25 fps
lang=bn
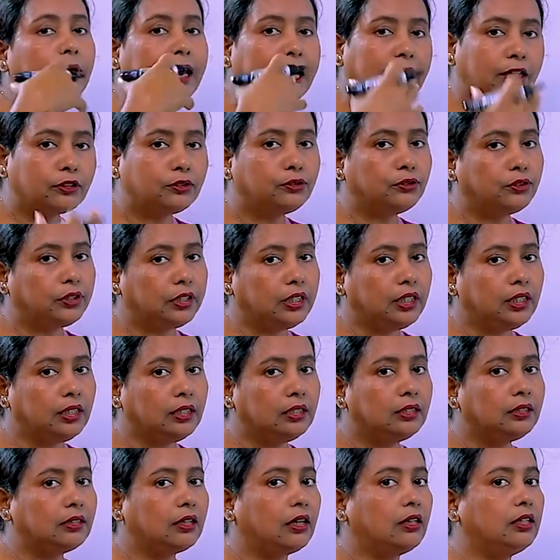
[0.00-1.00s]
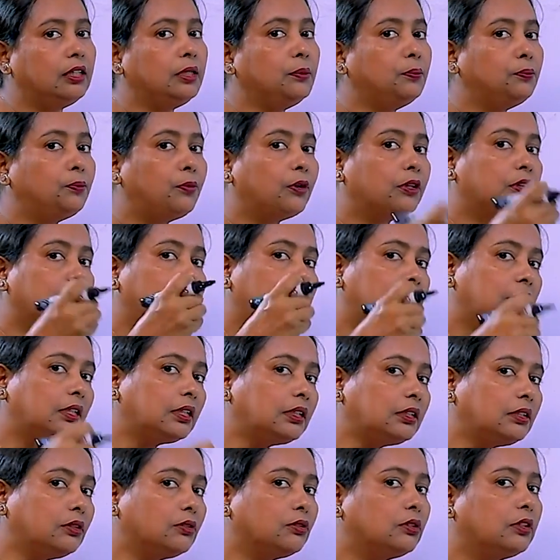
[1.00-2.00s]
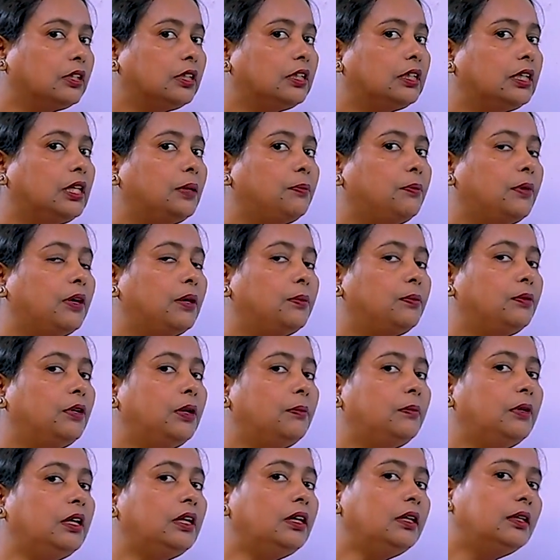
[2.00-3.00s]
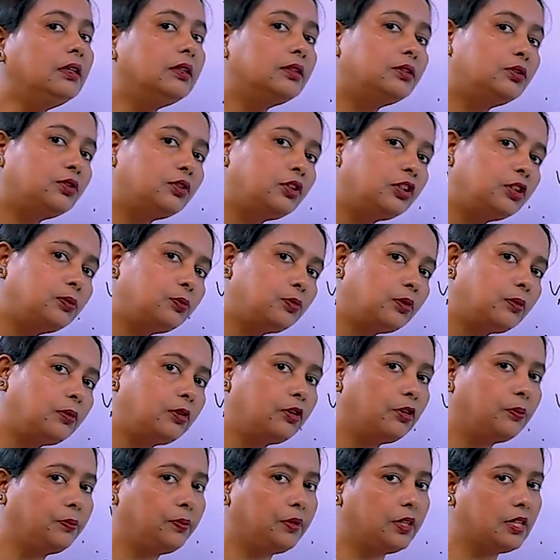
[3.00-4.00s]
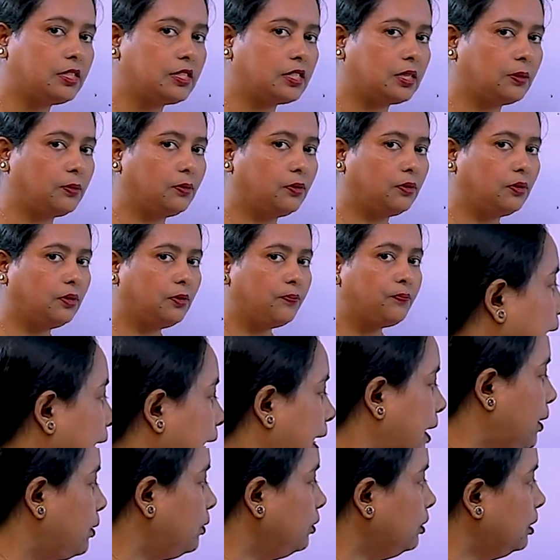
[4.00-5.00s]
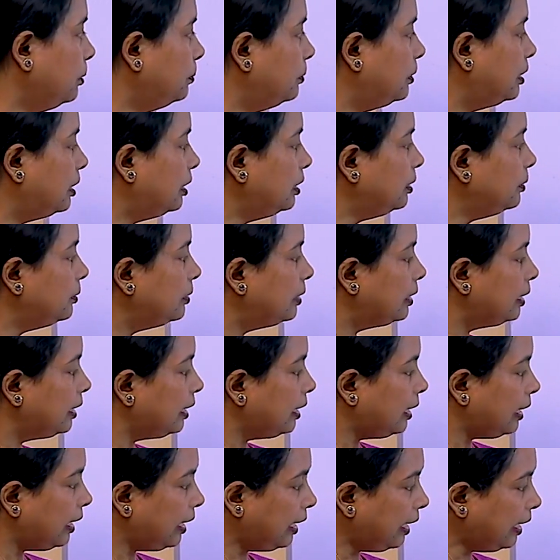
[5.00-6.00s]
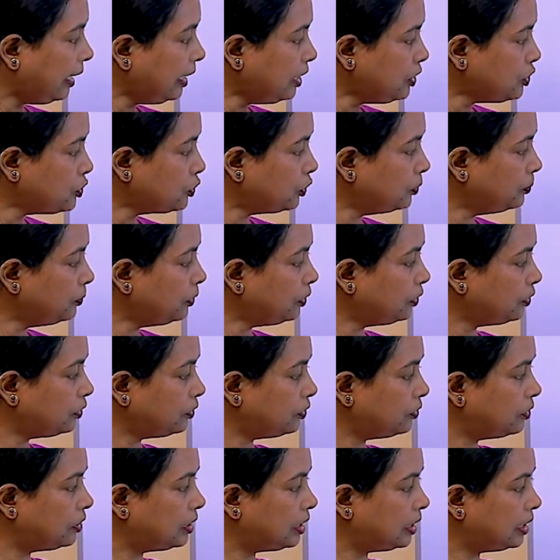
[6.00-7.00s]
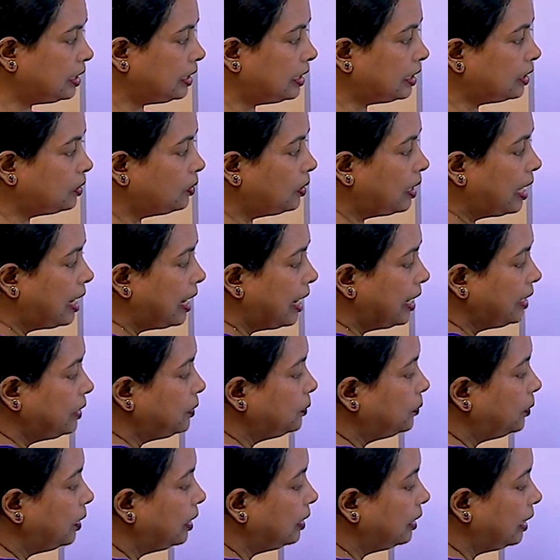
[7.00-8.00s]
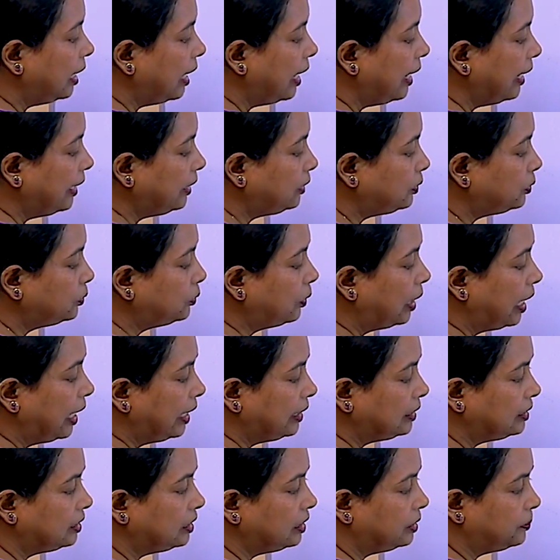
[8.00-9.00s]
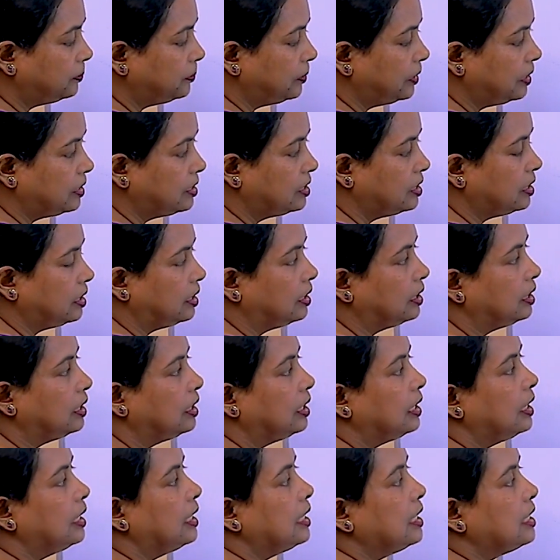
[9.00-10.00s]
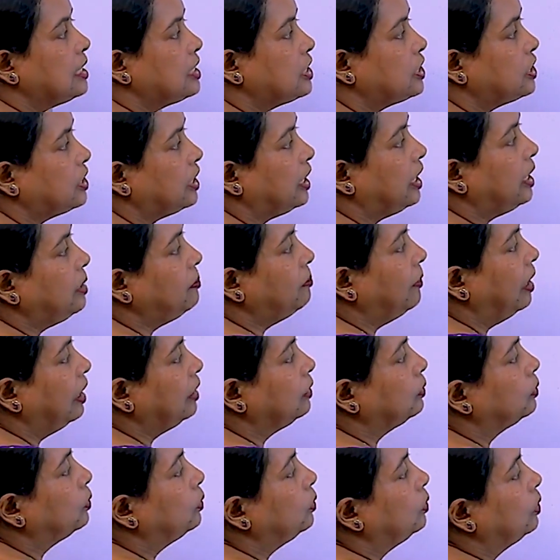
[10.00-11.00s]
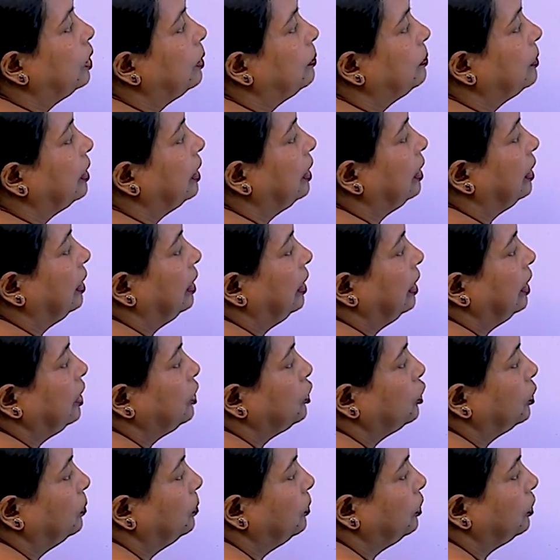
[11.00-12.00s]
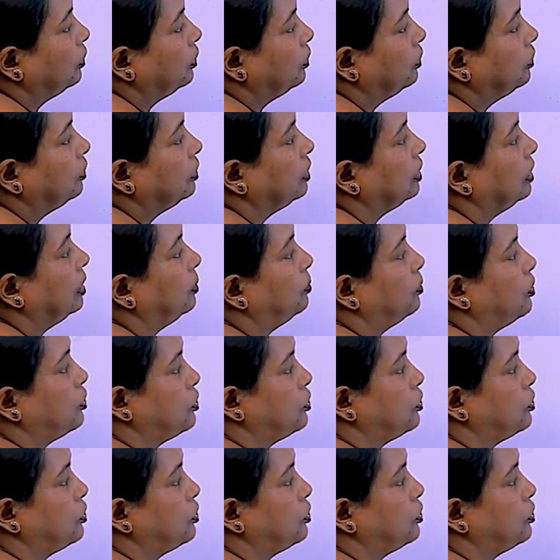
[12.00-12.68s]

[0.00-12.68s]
ভাগ করি তাহলে প্রত্যেকটা রোদের কী পাবো আমরা তড়িৎ প্রবাহ পেয়ে যাব এখন আমরা এই সমীকরণটিকে দেখো আই ওয়ান আই টু আই থ্রি পেয়েছি সেই মানগুলো আমরা এই সমীকরণটিতে